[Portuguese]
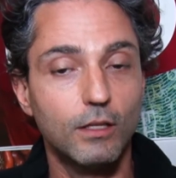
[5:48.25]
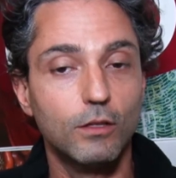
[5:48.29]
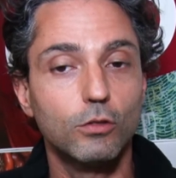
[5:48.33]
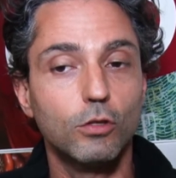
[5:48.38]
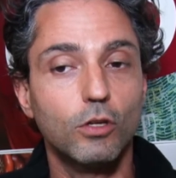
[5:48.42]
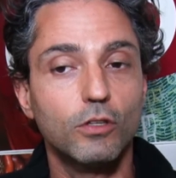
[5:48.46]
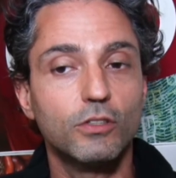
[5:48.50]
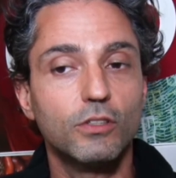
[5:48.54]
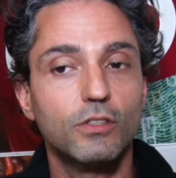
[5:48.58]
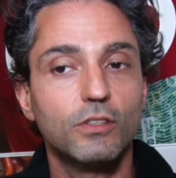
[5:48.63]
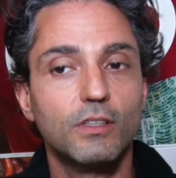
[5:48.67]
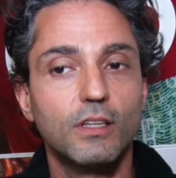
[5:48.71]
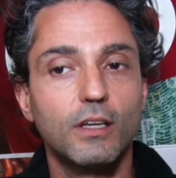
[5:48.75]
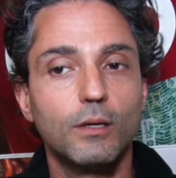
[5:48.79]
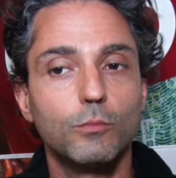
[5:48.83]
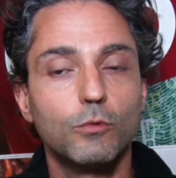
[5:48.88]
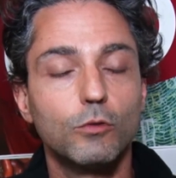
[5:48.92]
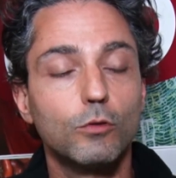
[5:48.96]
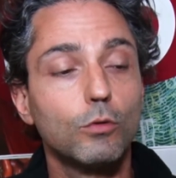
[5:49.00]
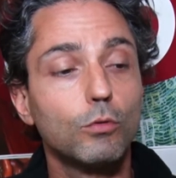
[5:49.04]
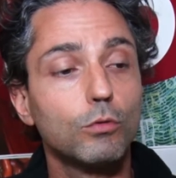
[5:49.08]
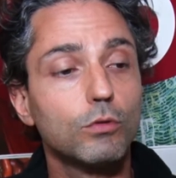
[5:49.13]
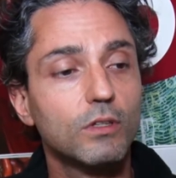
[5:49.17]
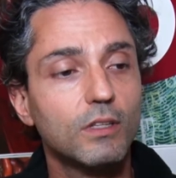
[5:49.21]
Nós
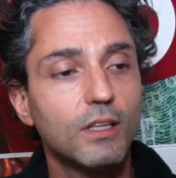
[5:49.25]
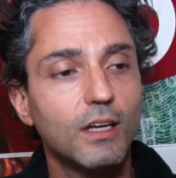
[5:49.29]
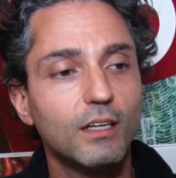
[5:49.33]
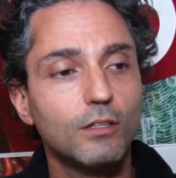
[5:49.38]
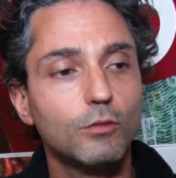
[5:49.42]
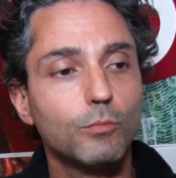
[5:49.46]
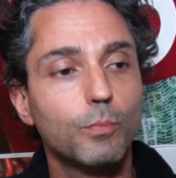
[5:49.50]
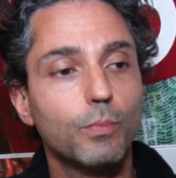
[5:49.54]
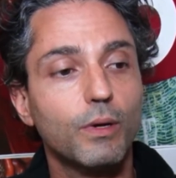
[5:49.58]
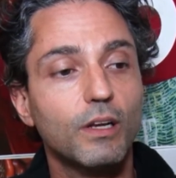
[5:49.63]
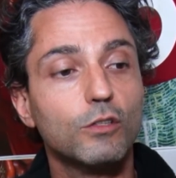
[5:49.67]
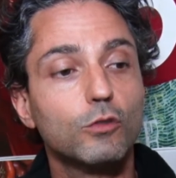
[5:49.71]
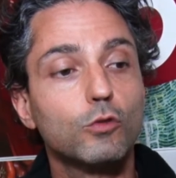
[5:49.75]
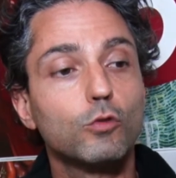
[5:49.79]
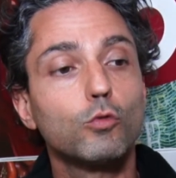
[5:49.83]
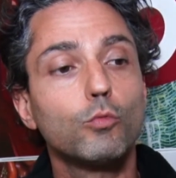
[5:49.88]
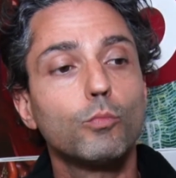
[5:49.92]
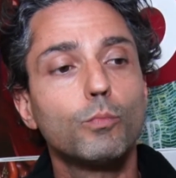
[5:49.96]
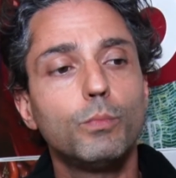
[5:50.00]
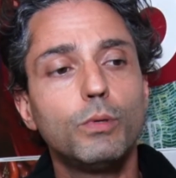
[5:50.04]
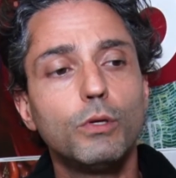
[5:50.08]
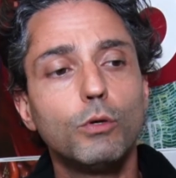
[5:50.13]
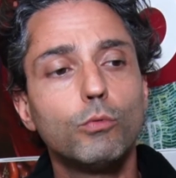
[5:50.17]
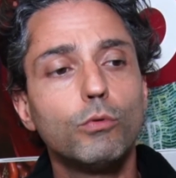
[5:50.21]
estamos lutando para
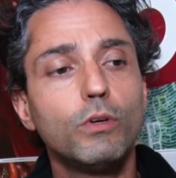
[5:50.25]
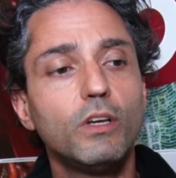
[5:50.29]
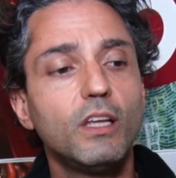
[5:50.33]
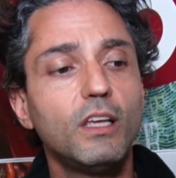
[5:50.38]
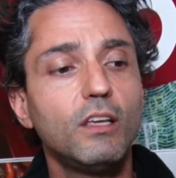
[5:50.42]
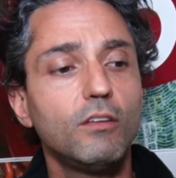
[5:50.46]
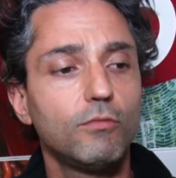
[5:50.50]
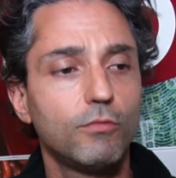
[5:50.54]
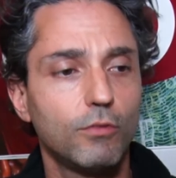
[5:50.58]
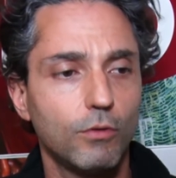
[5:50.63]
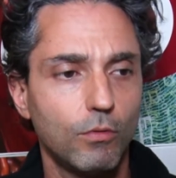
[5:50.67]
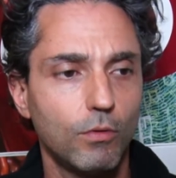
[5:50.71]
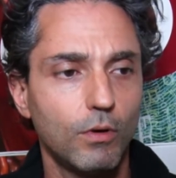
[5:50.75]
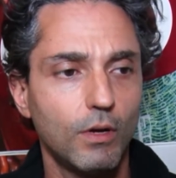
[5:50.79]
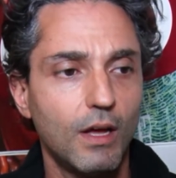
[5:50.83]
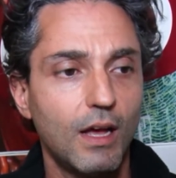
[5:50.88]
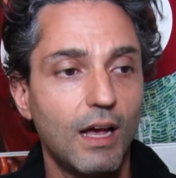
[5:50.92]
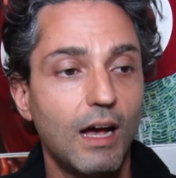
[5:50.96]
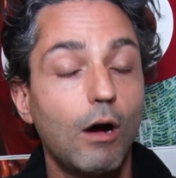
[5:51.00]
subir o nível,